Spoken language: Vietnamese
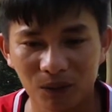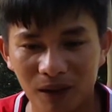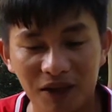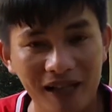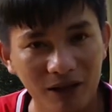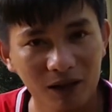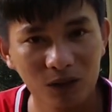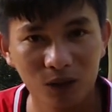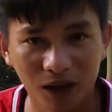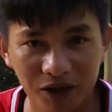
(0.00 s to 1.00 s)
người cùng
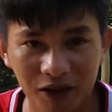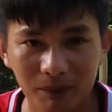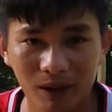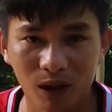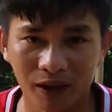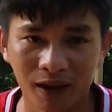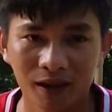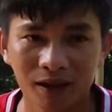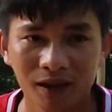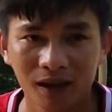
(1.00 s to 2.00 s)
giao lưu ở dưới bình
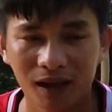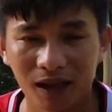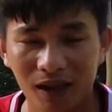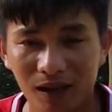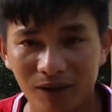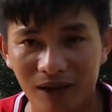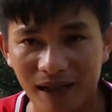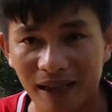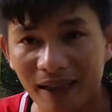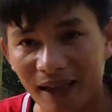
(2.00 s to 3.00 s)
luận nhé À,
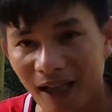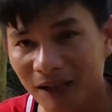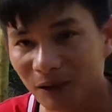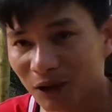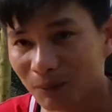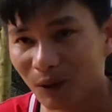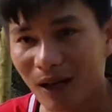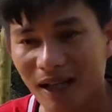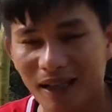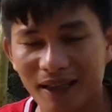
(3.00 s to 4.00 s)
và đăng ký kênh
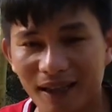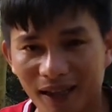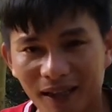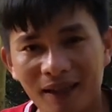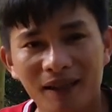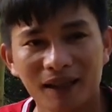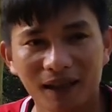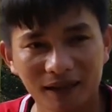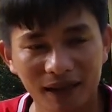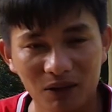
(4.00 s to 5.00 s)
youtube của Hòa là để
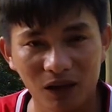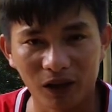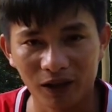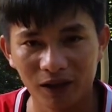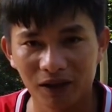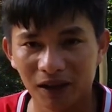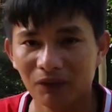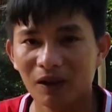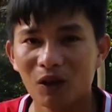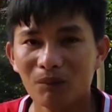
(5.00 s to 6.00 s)
à, theo dõi
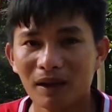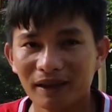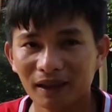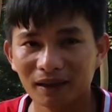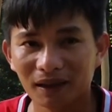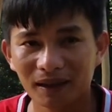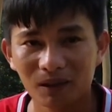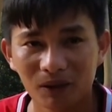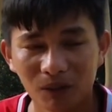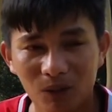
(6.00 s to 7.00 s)
những video mới nhất,
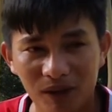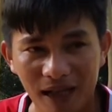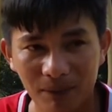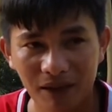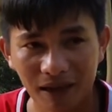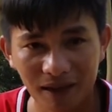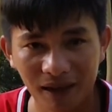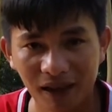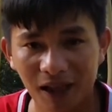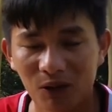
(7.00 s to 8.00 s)
những video giống bông trang mới
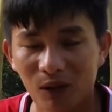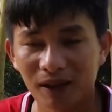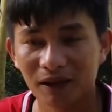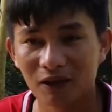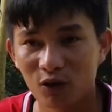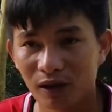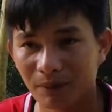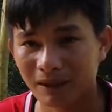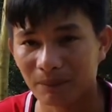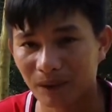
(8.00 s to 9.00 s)
nhất trên kênh của Hòa thường
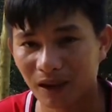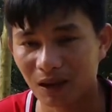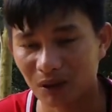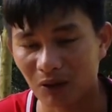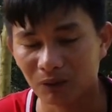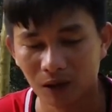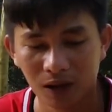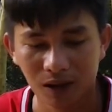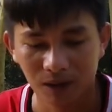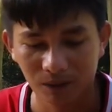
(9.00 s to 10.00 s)
xuyên cập nhật trên cộng
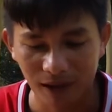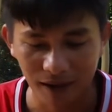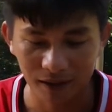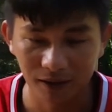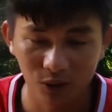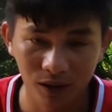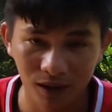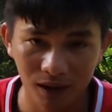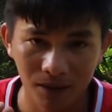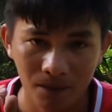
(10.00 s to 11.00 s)
đồng và thường
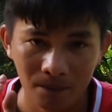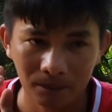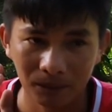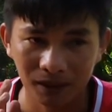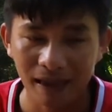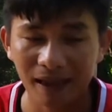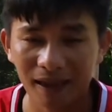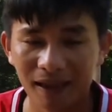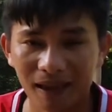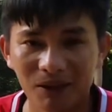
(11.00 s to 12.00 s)
xuyên à,
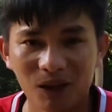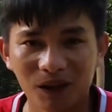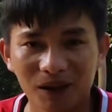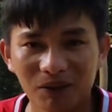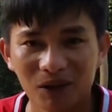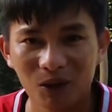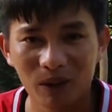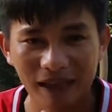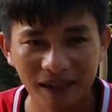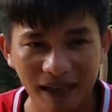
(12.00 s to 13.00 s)
mình đăng ký để theo dõi những
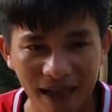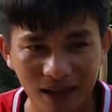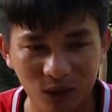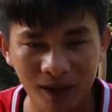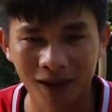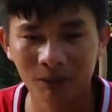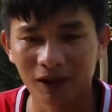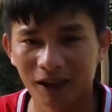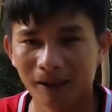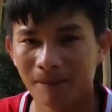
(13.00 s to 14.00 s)
video mới nhất hàng
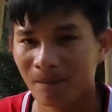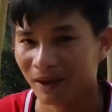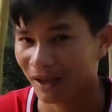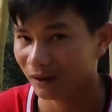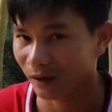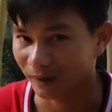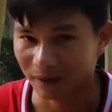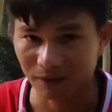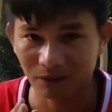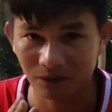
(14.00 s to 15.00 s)
tuần nha mọi người theo
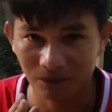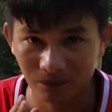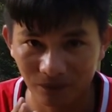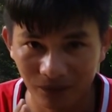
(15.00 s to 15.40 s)
dõi những